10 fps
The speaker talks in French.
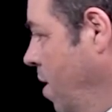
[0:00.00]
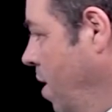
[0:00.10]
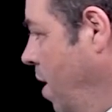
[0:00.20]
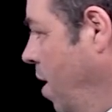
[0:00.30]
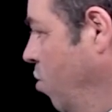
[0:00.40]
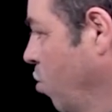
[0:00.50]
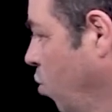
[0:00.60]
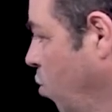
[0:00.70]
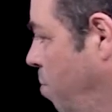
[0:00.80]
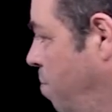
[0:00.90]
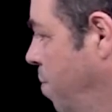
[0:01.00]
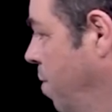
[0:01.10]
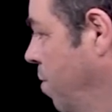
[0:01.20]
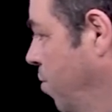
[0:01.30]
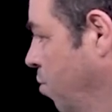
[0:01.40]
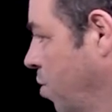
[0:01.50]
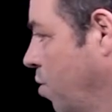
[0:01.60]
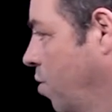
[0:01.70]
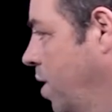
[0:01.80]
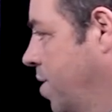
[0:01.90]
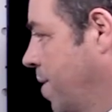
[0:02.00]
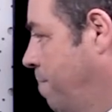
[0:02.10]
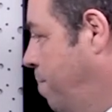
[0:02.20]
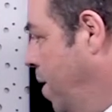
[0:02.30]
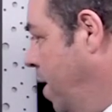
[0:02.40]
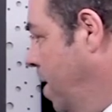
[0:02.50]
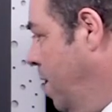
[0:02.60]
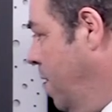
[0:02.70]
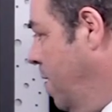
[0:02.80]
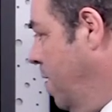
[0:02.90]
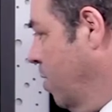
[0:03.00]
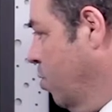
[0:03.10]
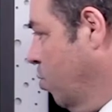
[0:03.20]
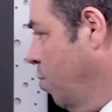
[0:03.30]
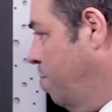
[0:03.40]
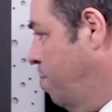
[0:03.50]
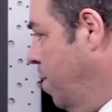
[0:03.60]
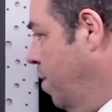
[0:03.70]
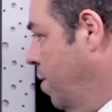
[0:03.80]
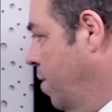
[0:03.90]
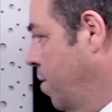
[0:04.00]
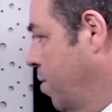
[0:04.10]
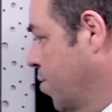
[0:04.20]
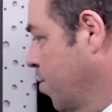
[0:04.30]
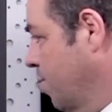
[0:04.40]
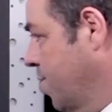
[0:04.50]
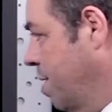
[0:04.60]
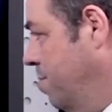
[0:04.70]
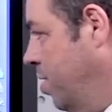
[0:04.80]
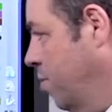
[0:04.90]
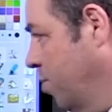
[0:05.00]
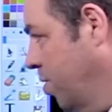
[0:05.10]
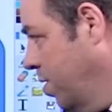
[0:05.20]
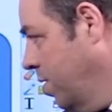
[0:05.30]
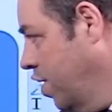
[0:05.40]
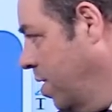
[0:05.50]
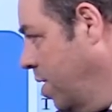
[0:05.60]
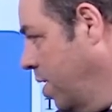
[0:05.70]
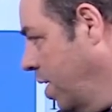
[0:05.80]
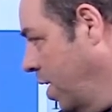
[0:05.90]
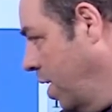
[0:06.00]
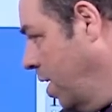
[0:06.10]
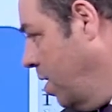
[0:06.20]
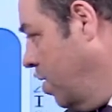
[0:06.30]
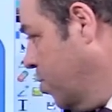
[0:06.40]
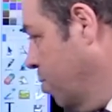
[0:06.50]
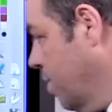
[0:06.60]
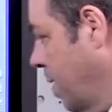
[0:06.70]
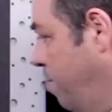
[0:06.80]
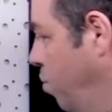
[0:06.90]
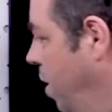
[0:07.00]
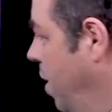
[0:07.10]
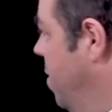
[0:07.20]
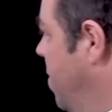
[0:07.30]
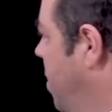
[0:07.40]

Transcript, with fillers: Et le groupe, donc, on les appelle un groupe euh, sans amnion et ils sont appelés les